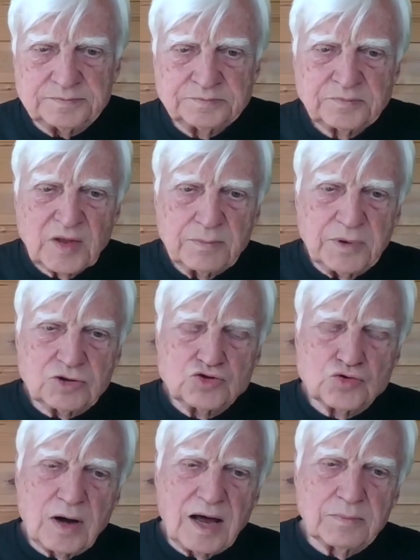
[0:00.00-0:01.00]
W związku
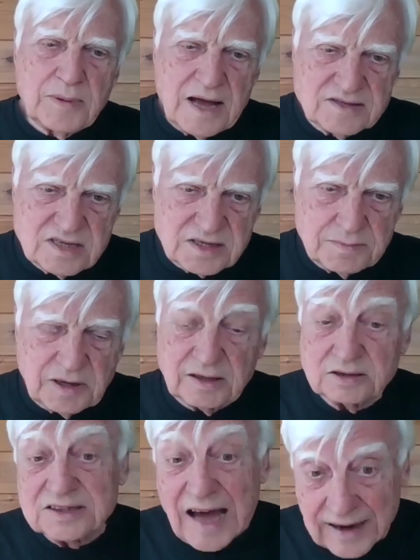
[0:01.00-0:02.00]
z tym nie jest to
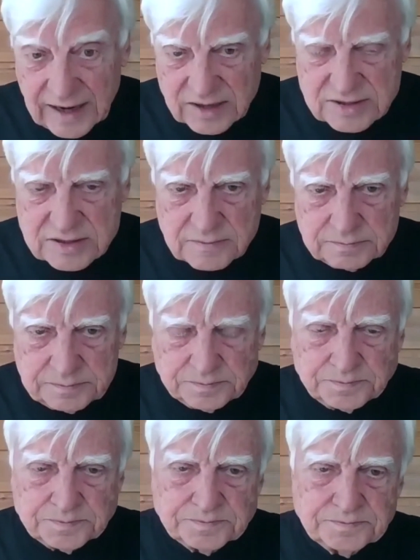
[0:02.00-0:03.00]
pewne,
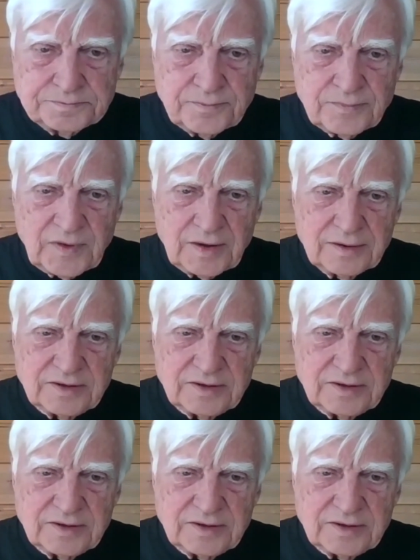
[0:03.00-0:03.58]
i zawsze